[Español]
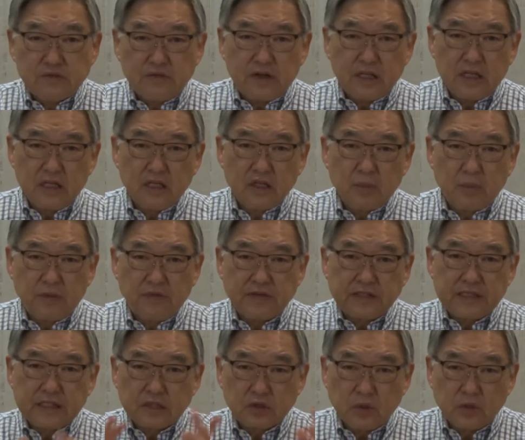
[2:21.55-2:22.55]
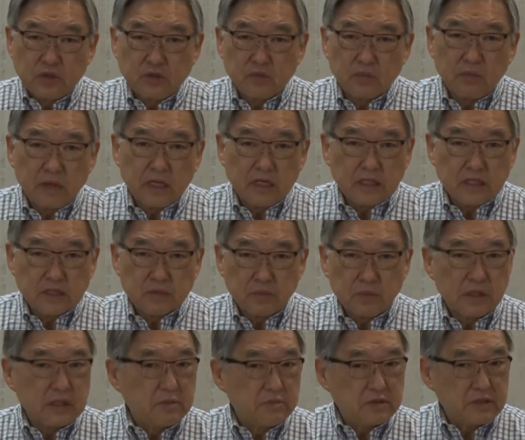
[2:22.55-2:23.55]
es que
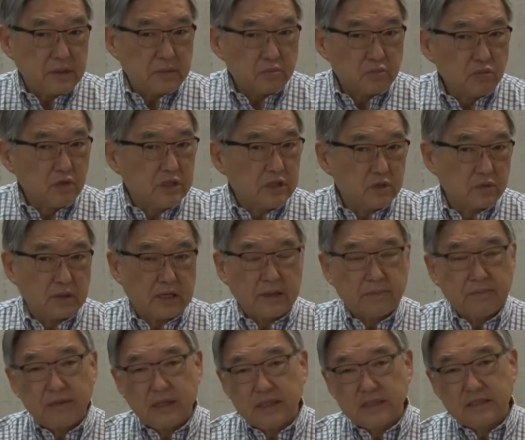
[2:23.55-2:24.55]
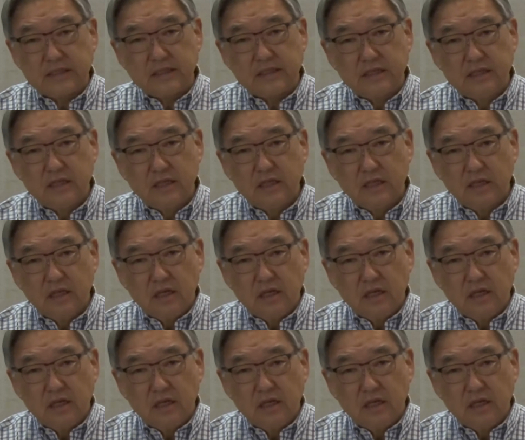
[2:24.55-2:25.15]
nosotros no somos capaces.